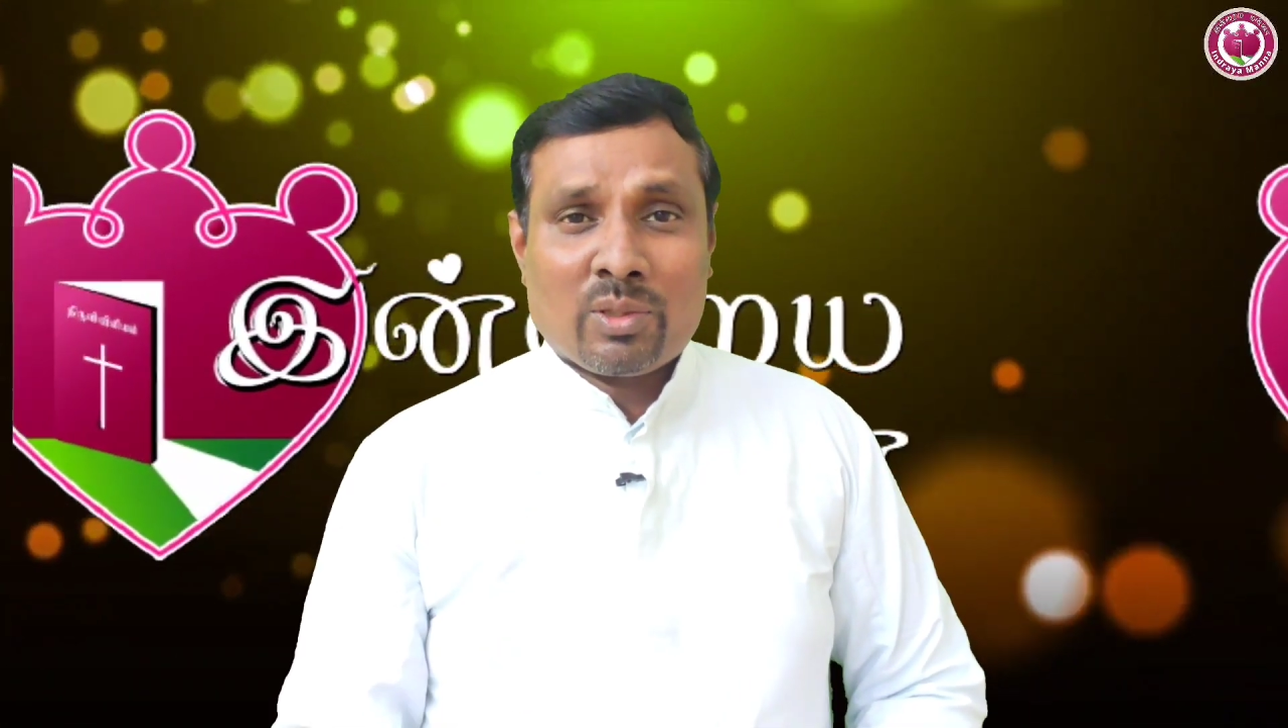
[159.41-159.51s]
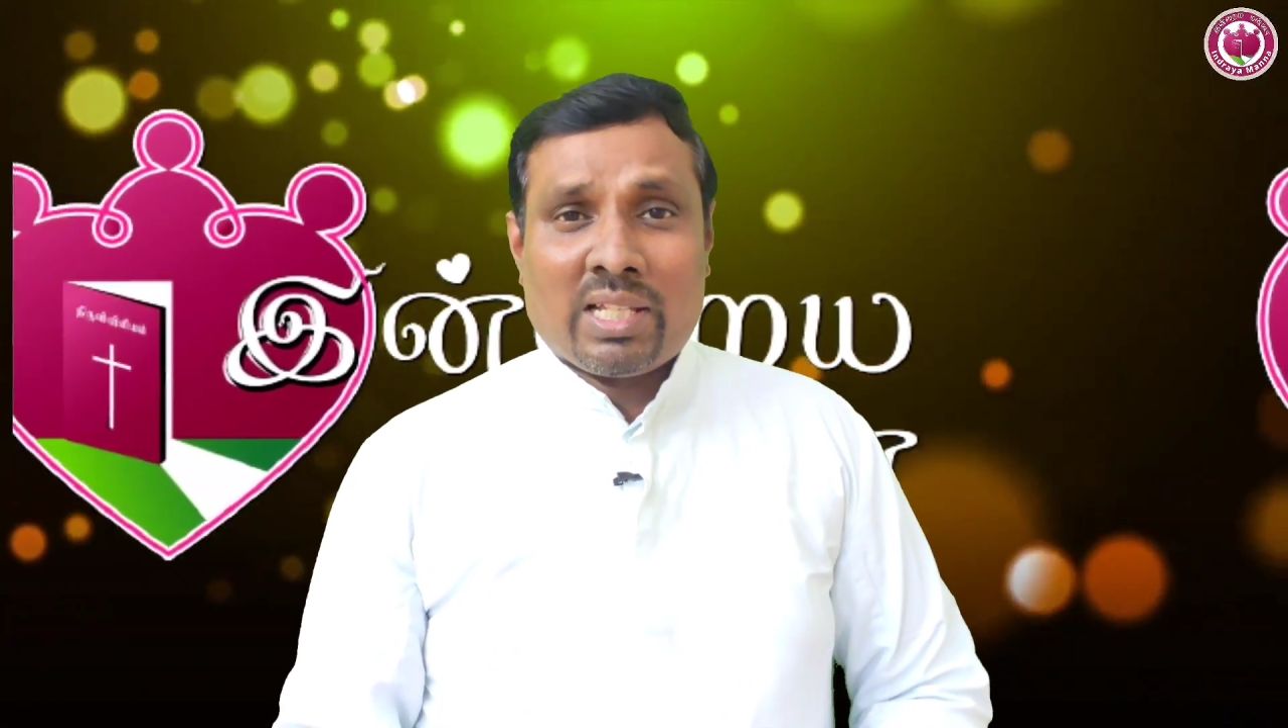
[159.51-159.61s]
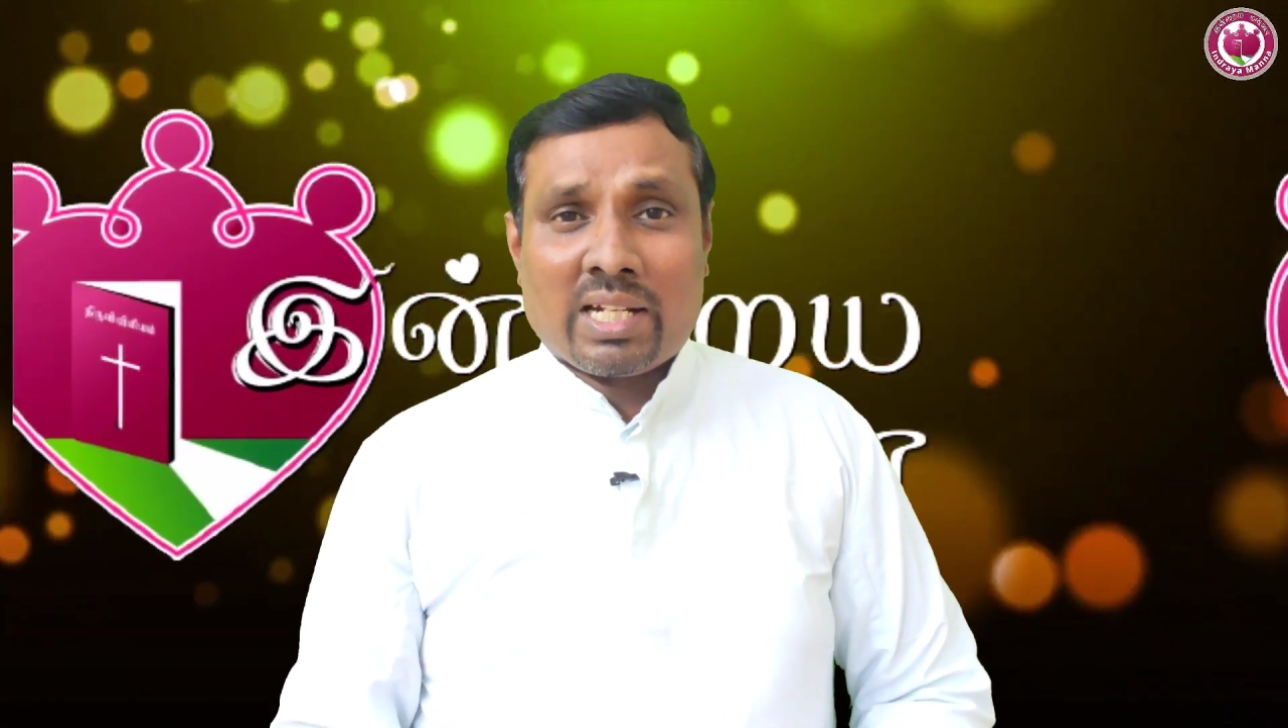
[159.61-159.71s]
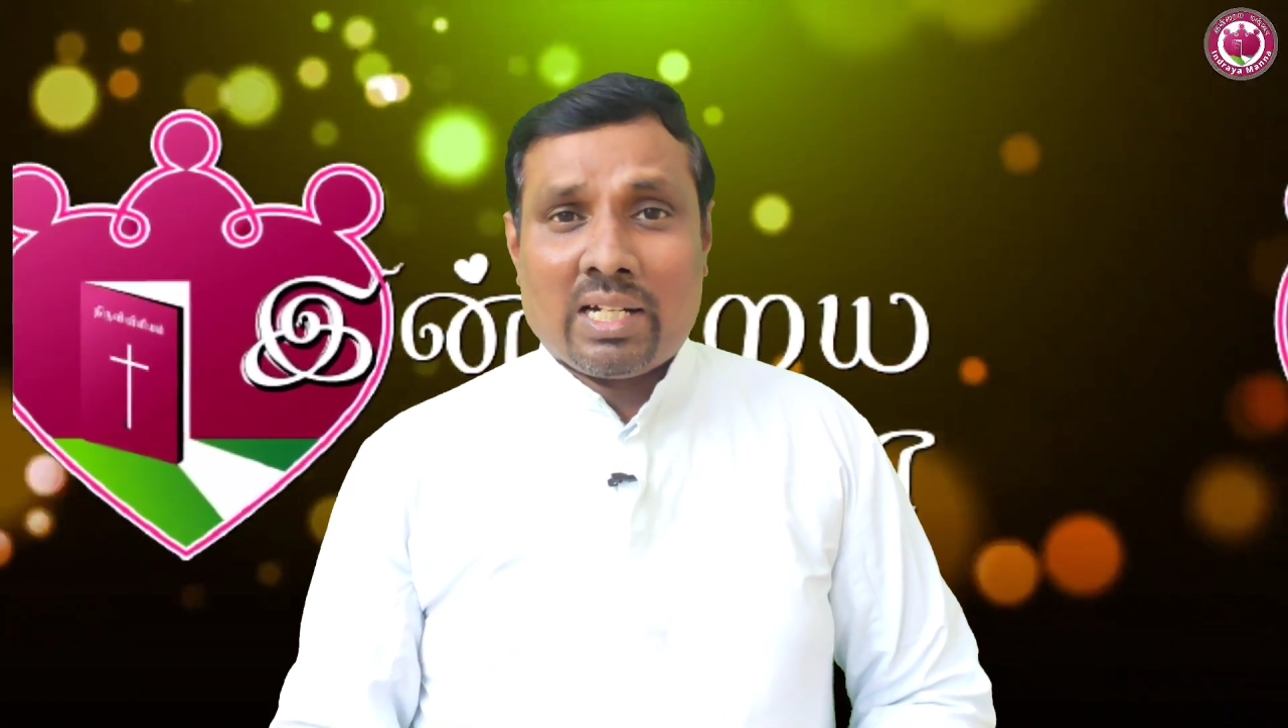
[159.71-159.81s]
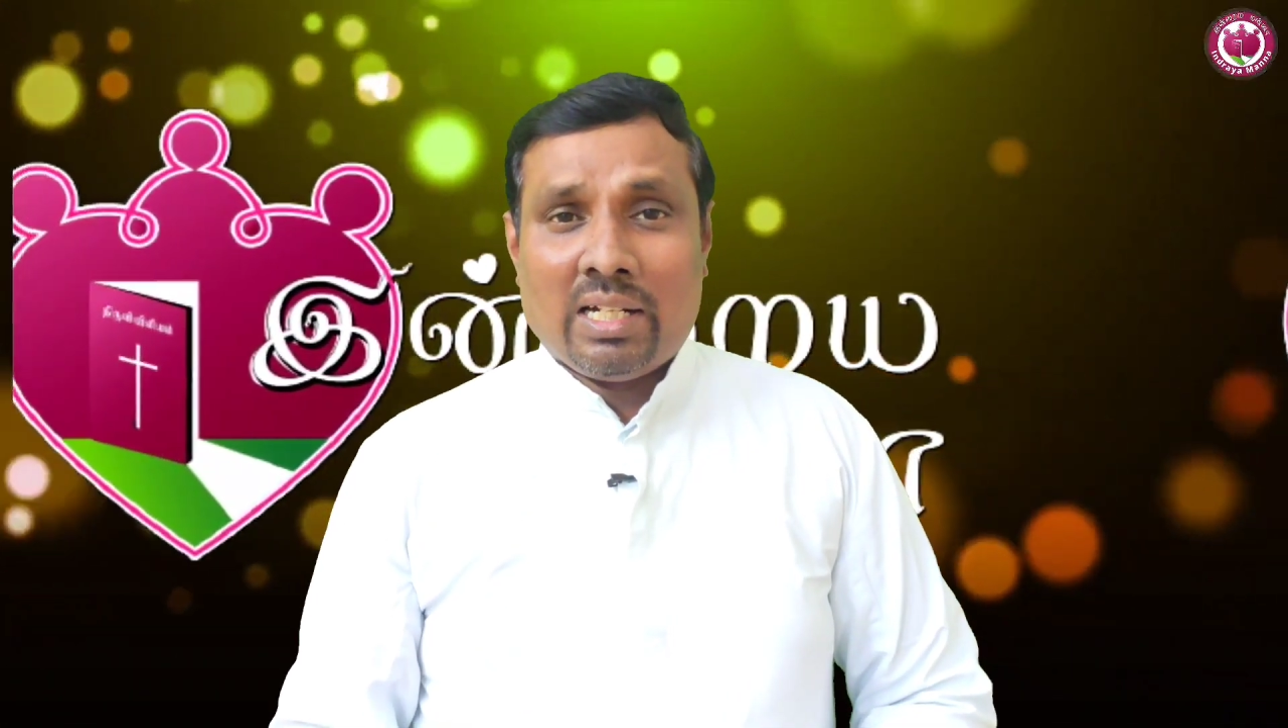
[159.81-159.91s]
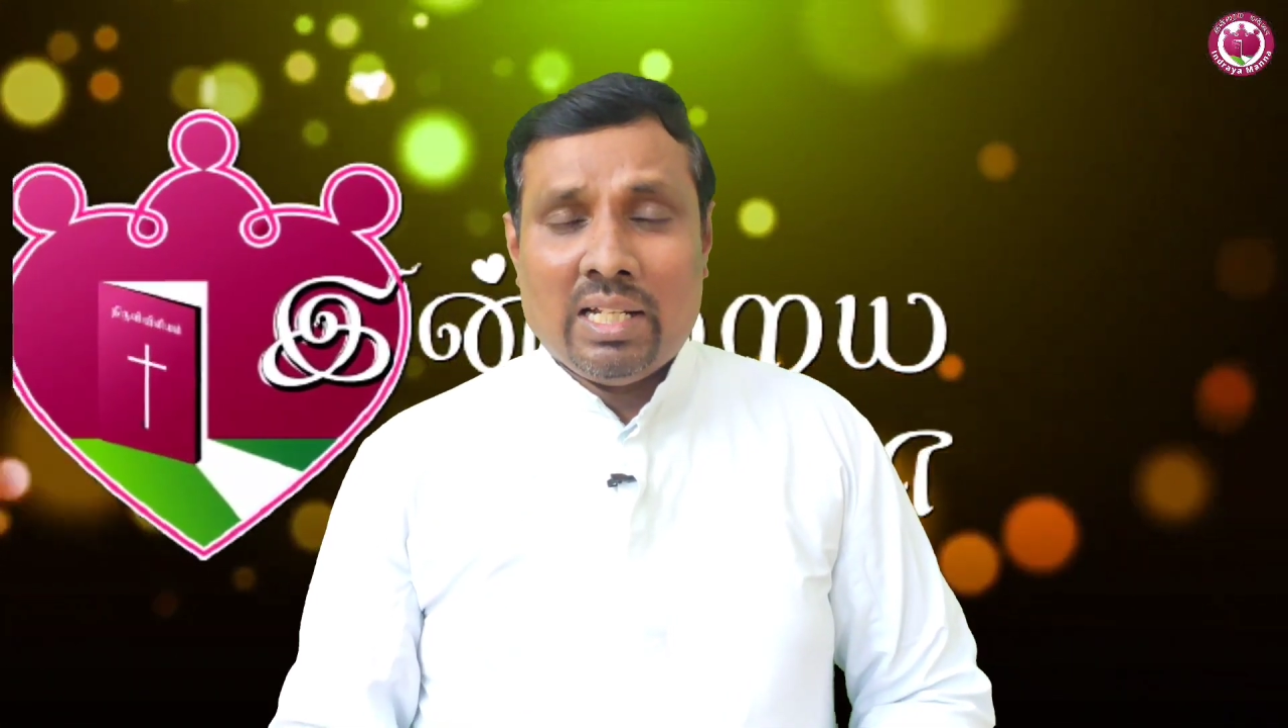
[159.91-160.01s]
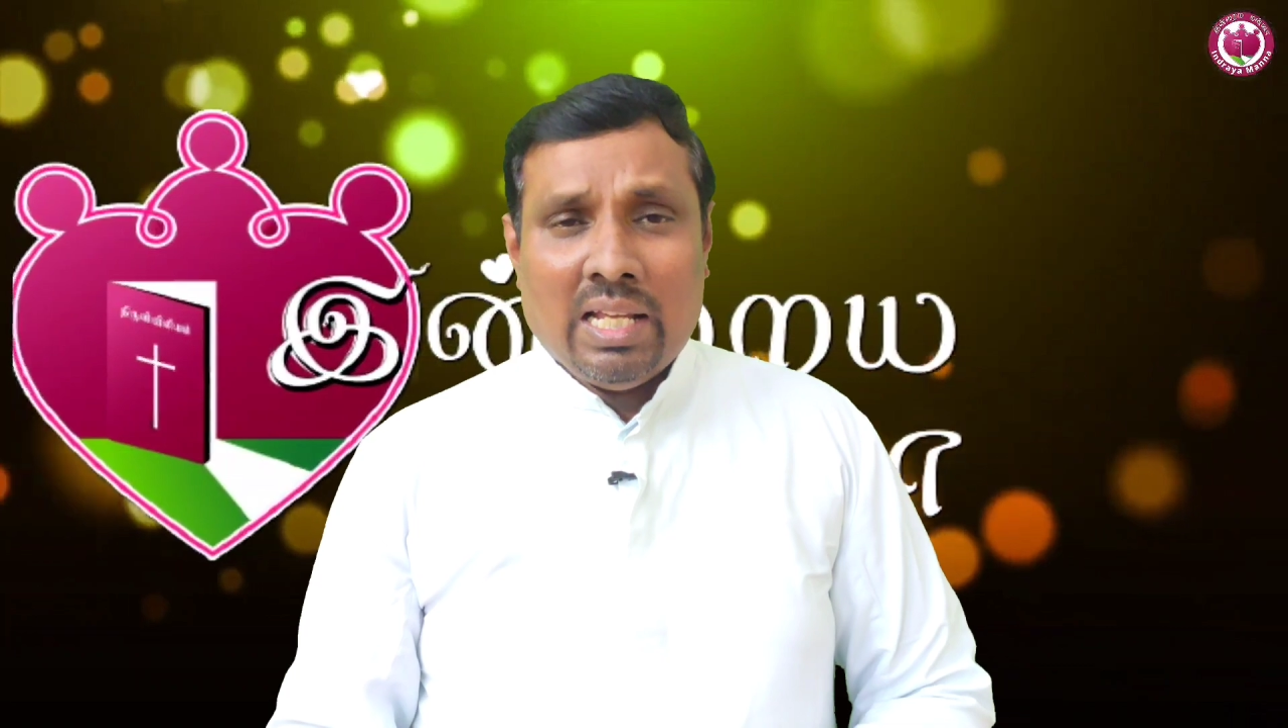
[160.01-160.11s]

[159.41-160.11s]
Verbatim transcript: சொன்னார்கள்